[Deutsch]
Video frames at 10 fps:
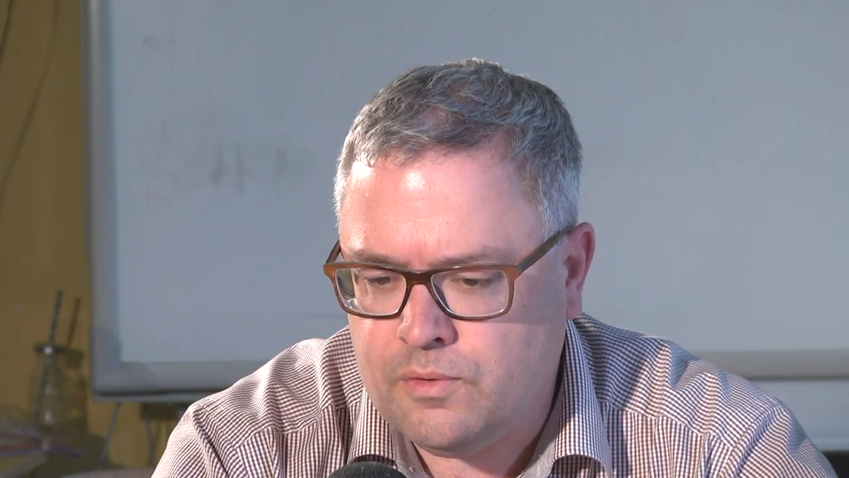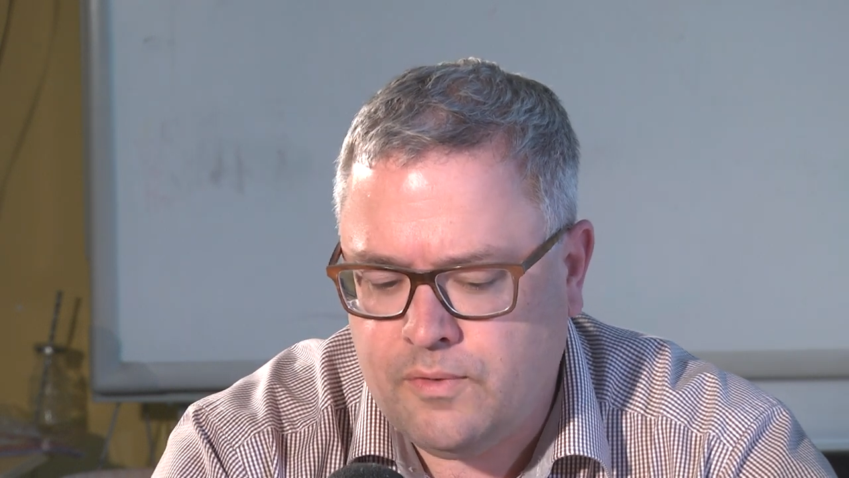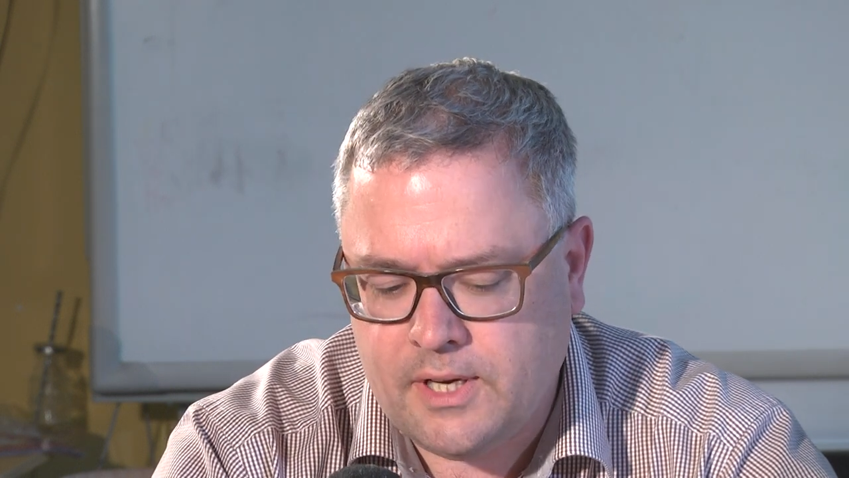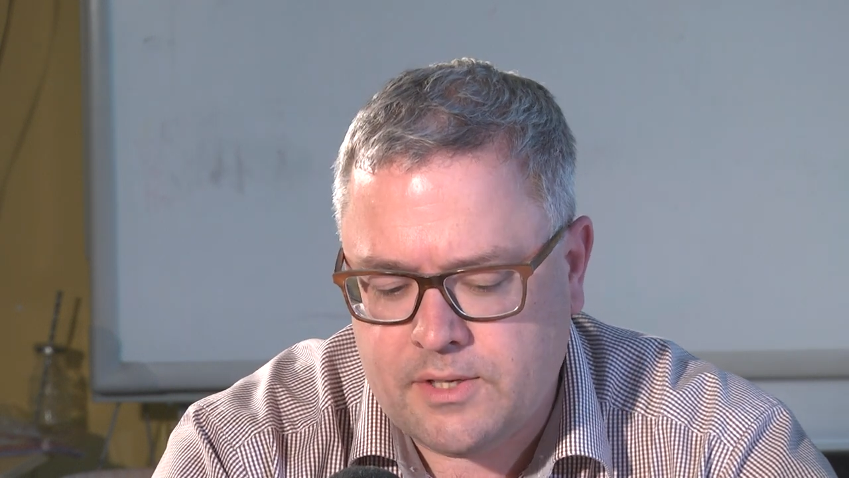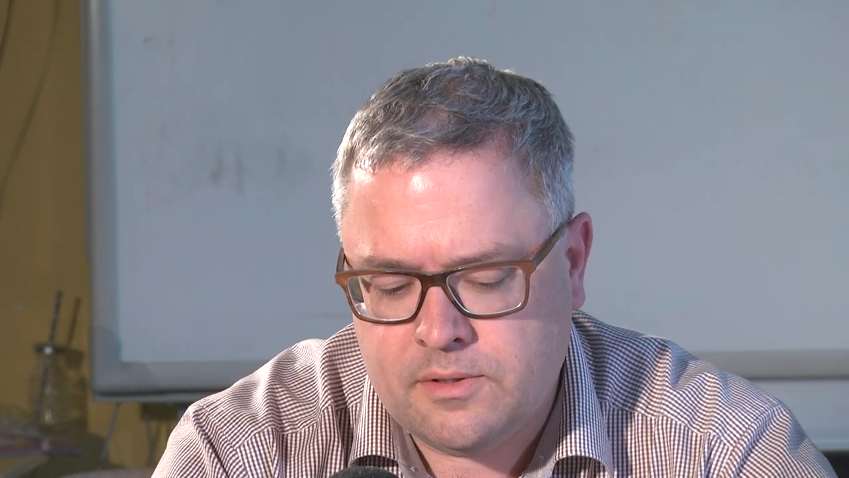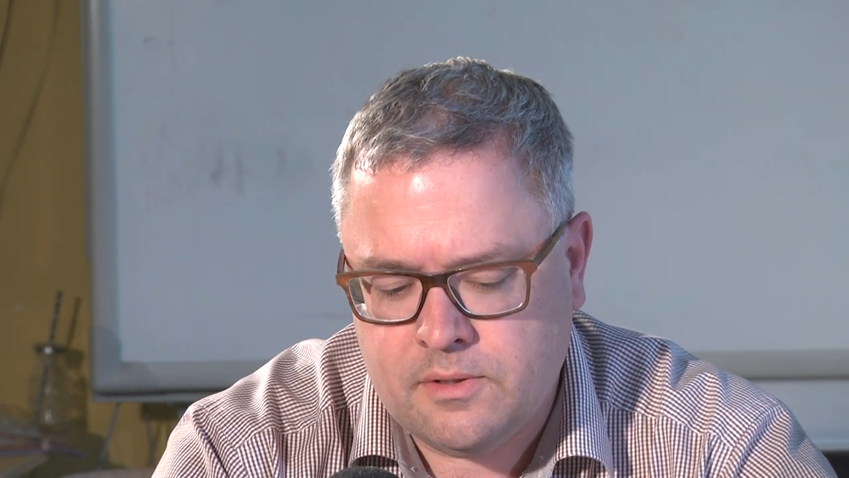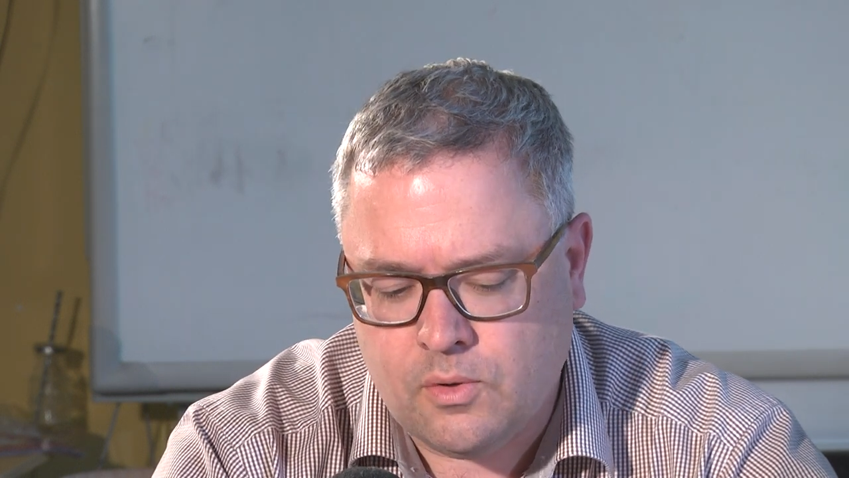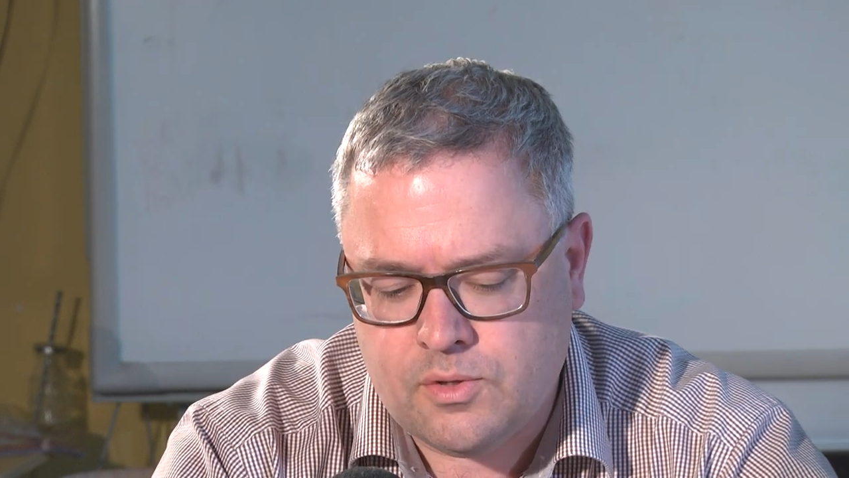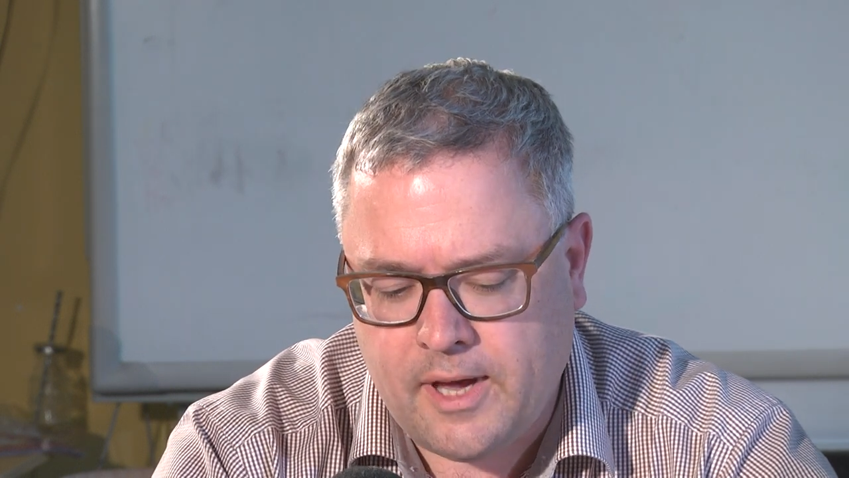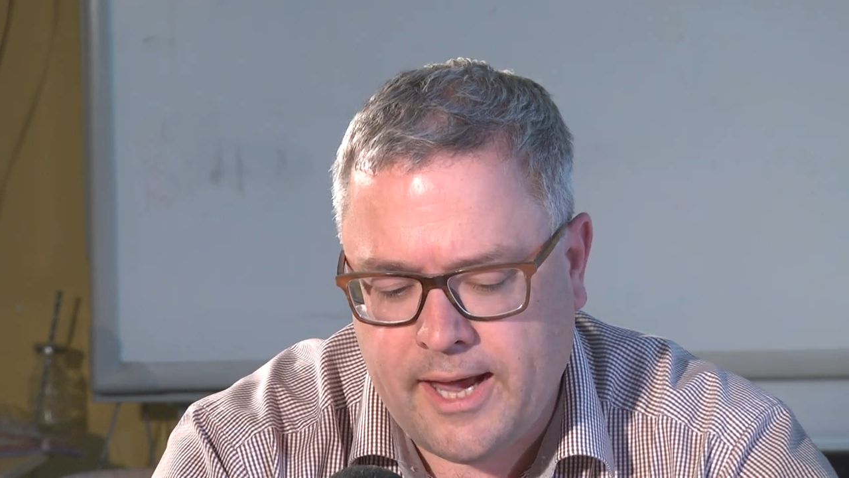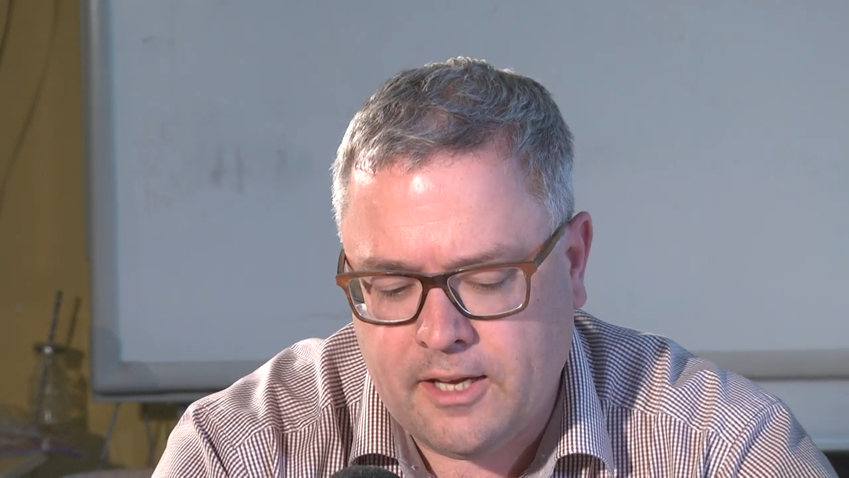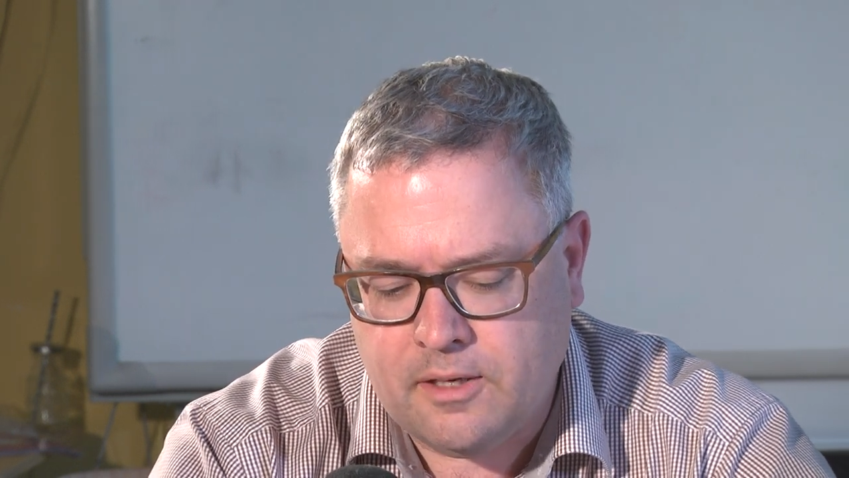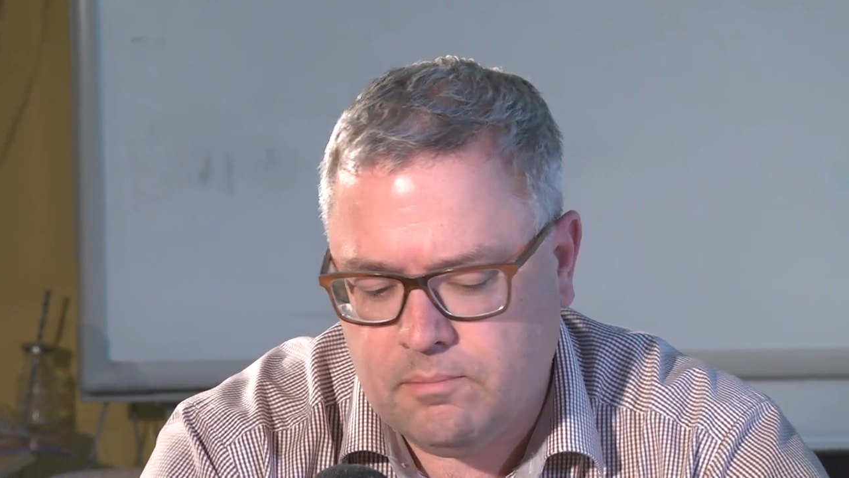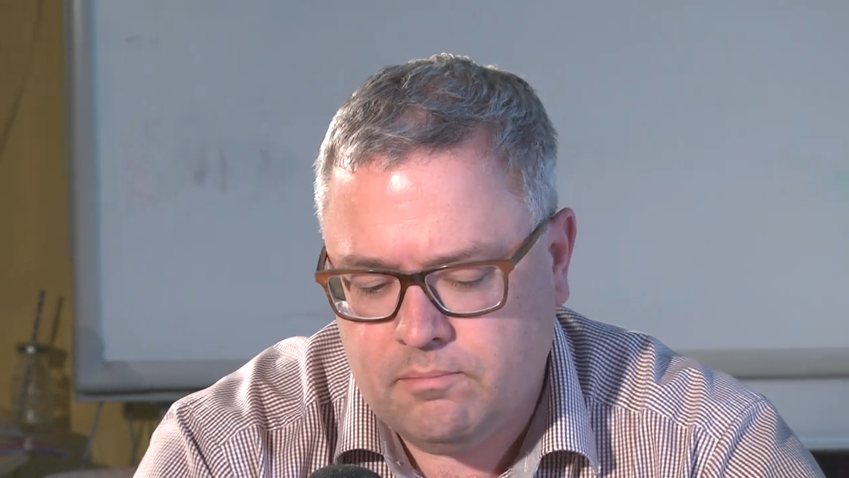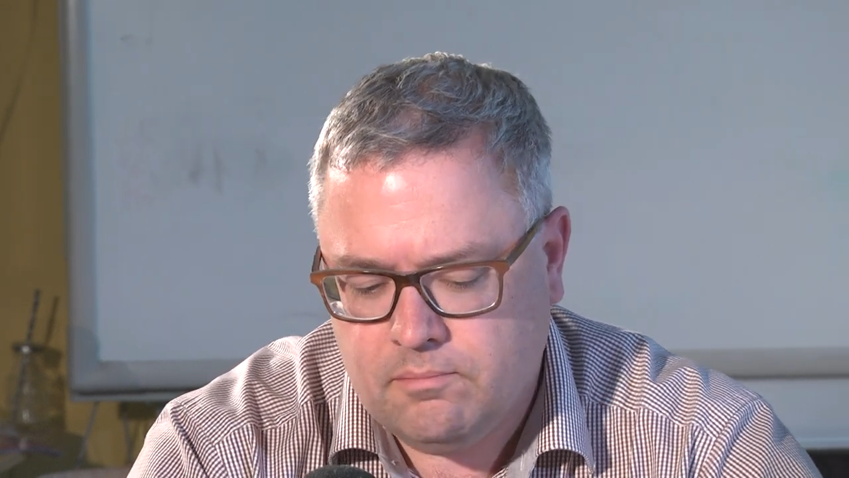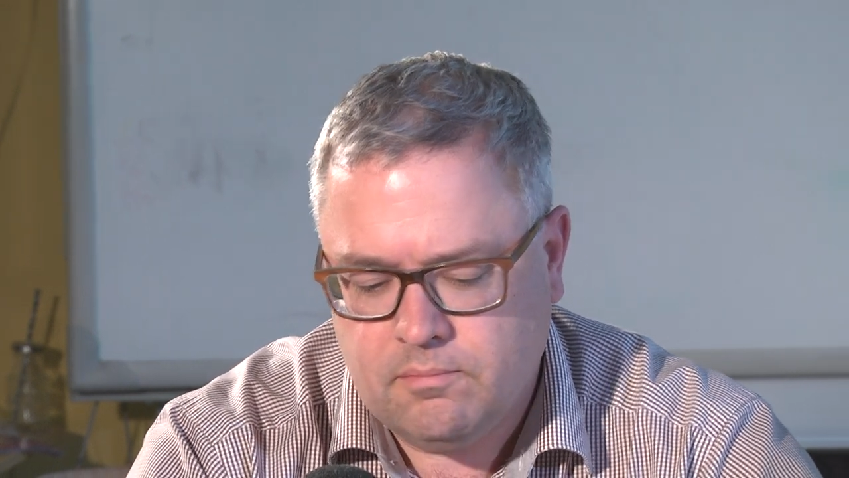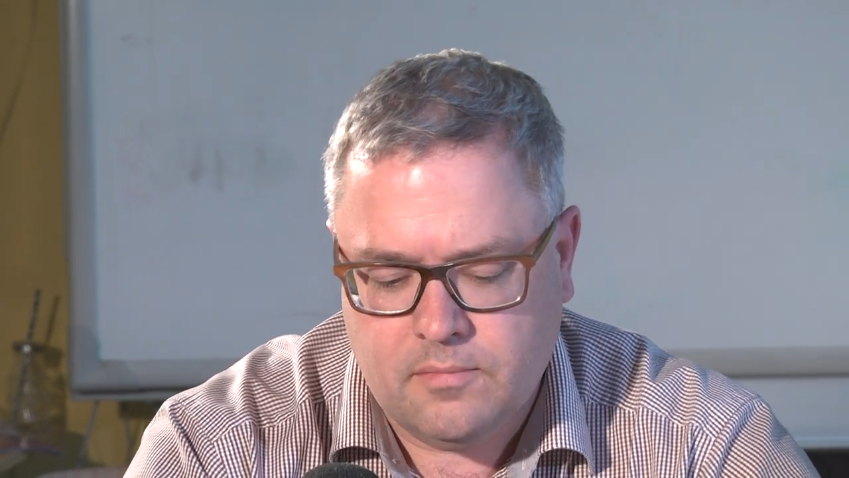verlassen, aus eigenem